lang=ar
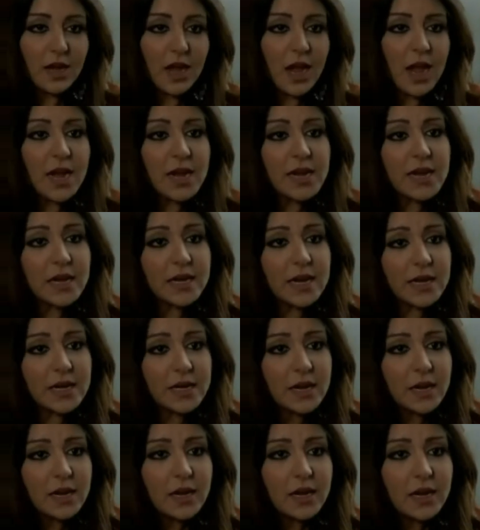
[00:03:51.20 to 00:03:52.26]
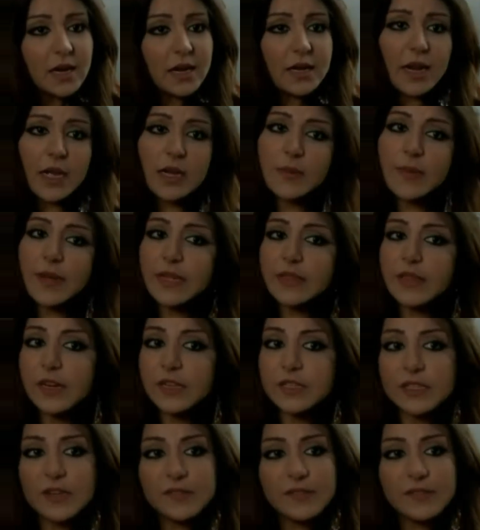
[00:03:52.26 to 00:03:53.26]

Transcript: هي دي اللي انا ما قدراش